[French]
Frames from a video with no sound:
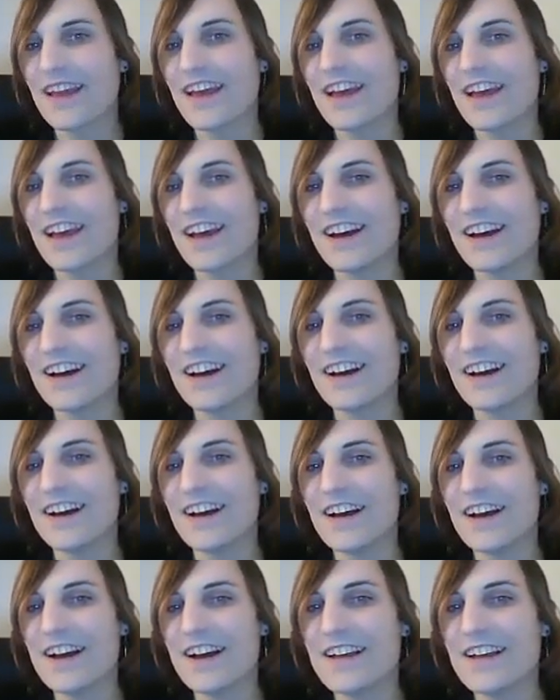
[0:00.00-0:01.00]
Euh,
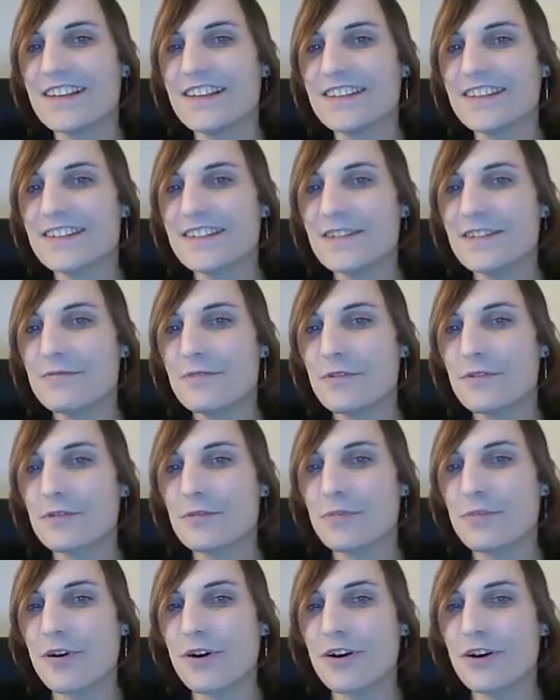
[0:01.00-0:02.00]
ce qu'il faut
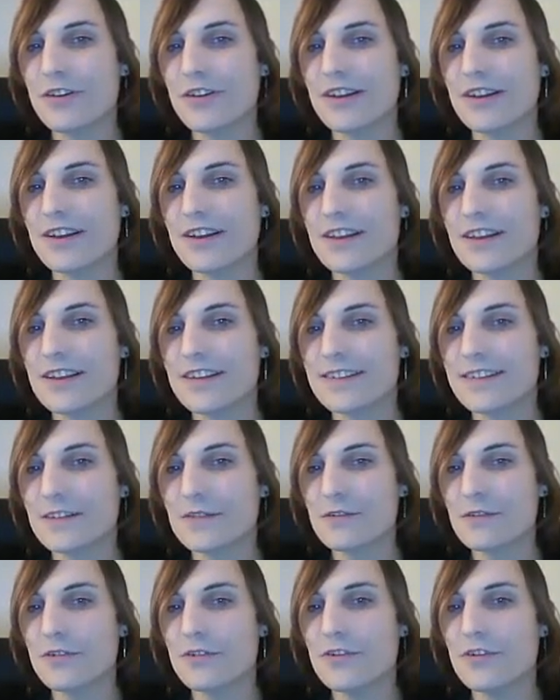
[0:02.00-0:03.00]
comprendre, c'est
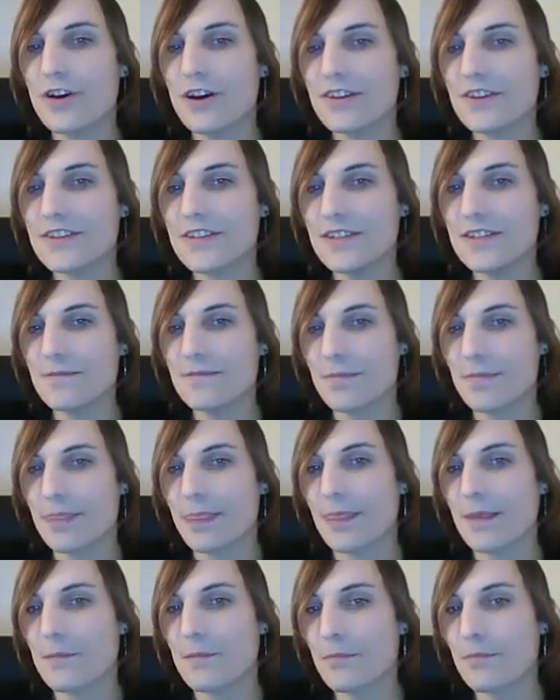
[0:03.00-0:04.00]
que l'ordi
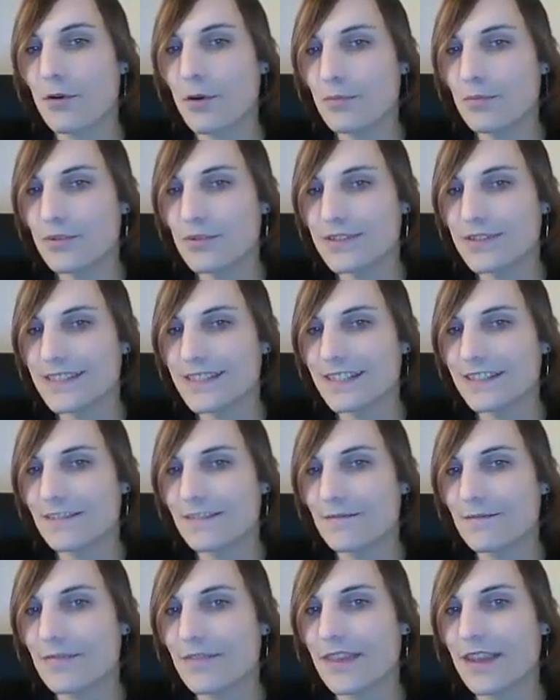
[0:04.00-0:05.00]
proposait
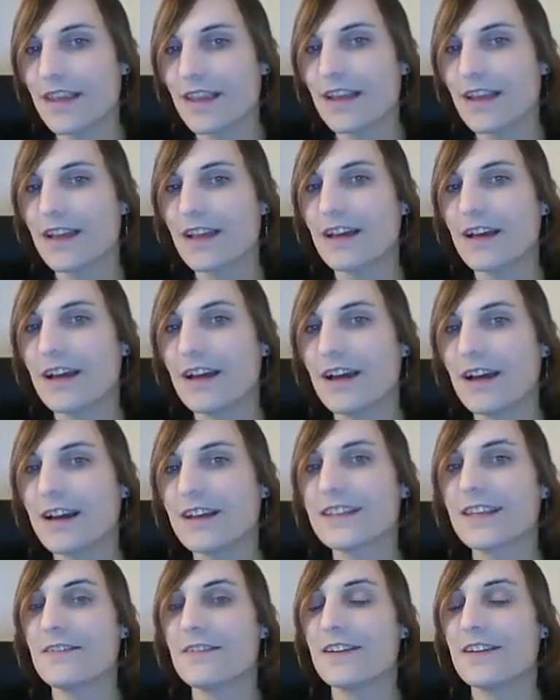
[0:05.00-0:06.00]

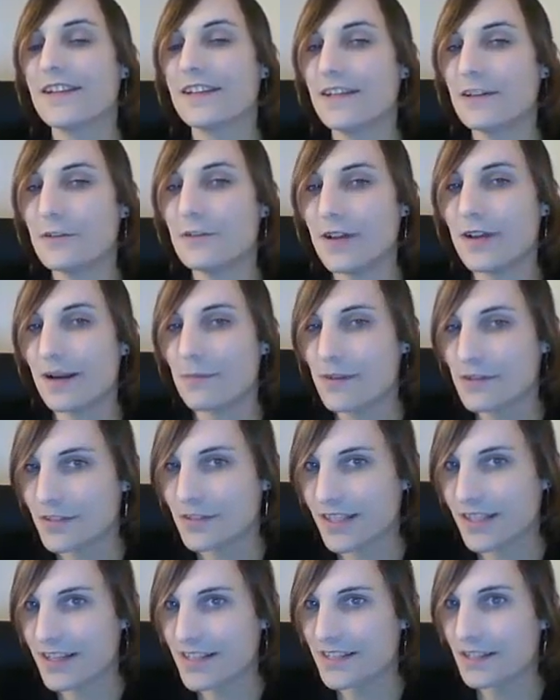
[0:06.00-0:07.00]
cavalier D2 à la place de
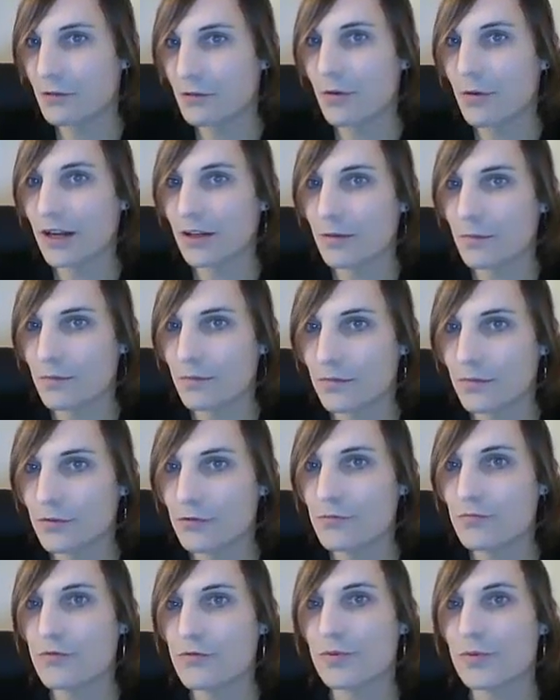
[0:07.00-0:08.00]
cavalier C3 comme coup
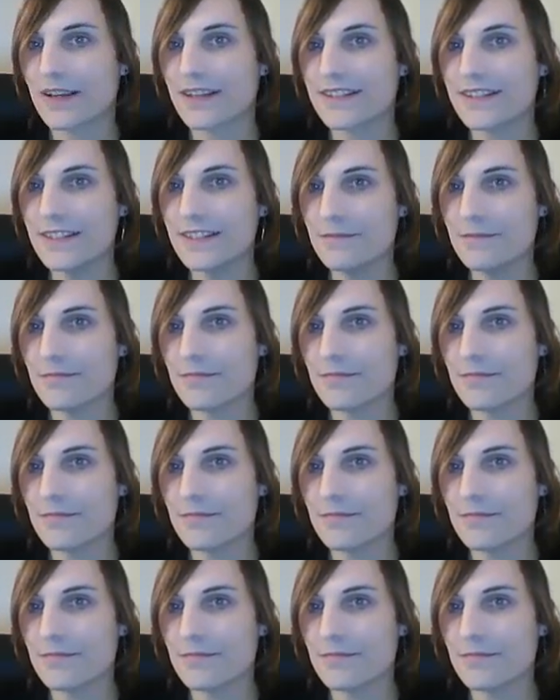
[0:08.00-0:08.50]
plus précis,